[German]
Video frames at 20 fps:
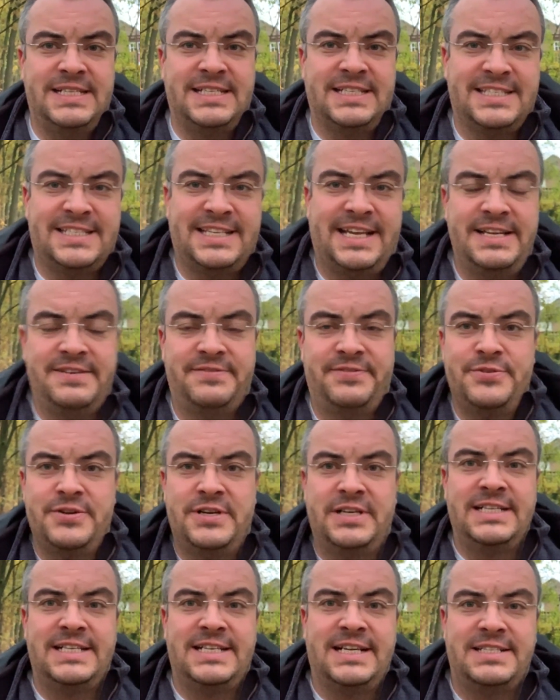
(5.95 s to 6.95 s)
Zeit für
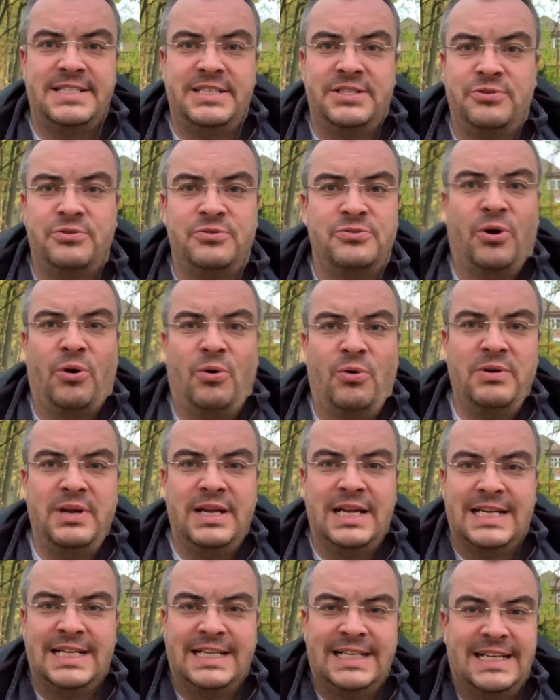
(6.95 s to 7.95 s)
ein Gassi to go.
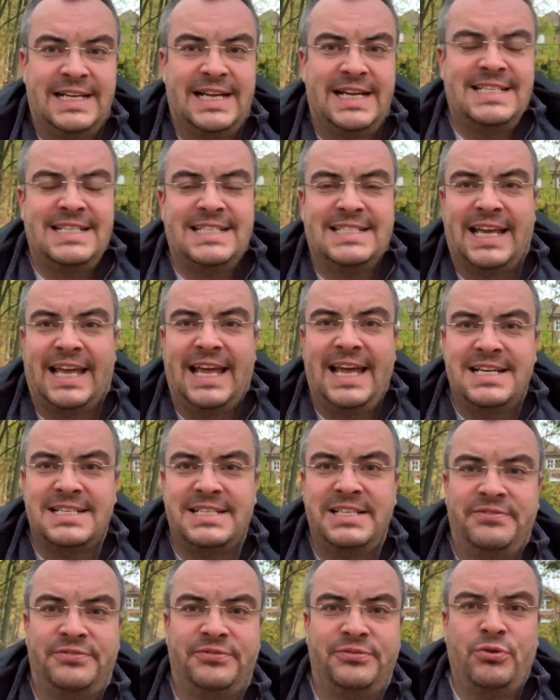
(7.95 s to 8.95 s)
Es ist
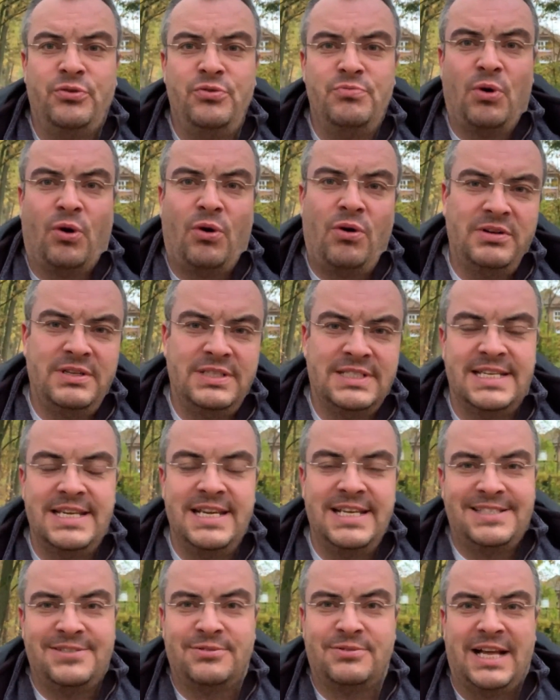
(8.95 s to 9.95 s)
relativ früh morgens,
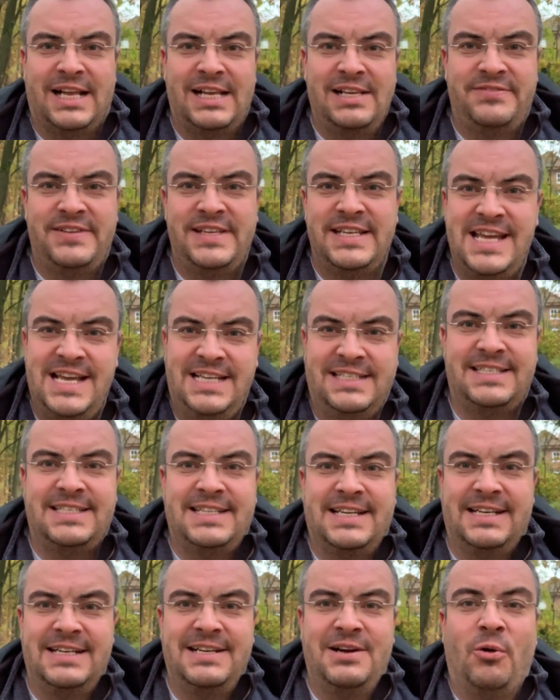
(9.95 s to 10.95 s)
nicht so kalt wie
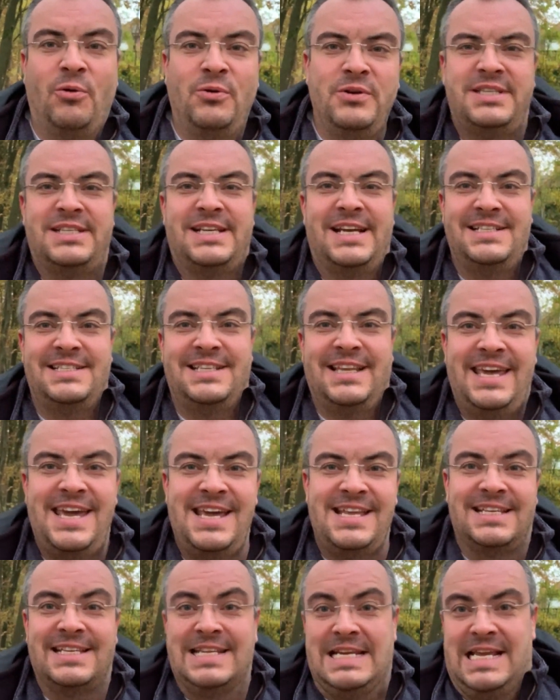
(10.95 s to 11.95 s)
gestern und es
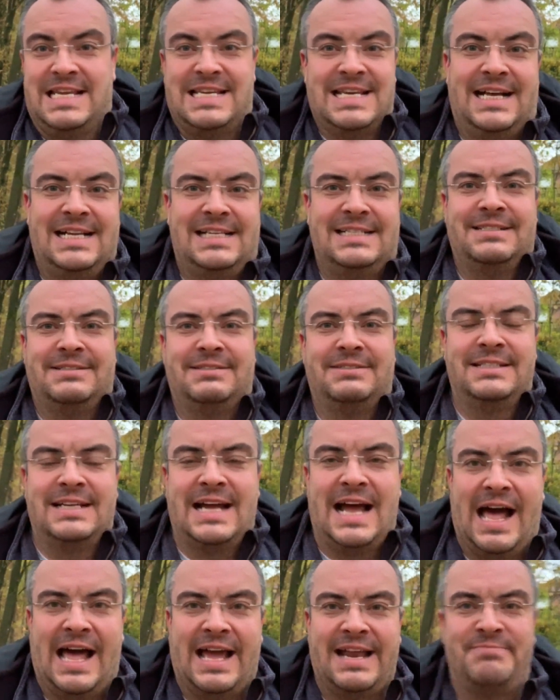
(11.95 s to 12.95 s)
regnet nicht. Also
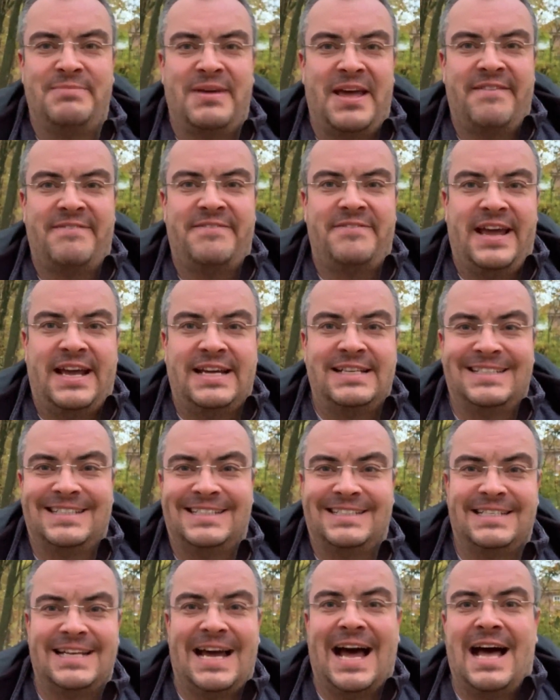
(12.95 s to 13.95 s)
ein
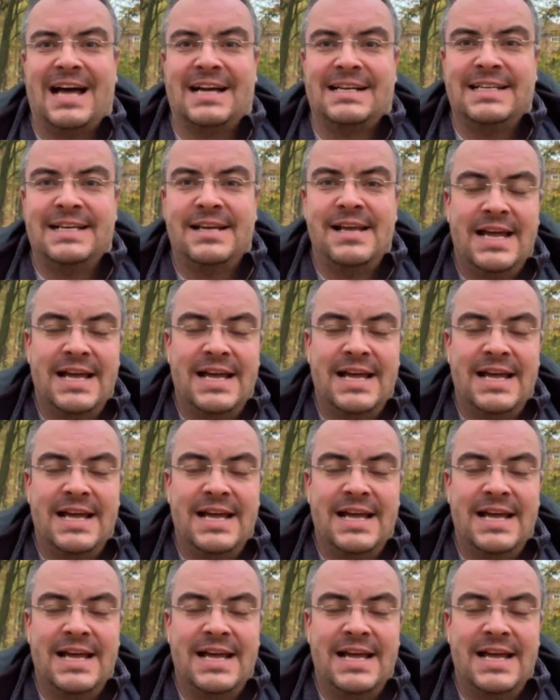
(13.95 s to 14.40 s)
perfekter Tag.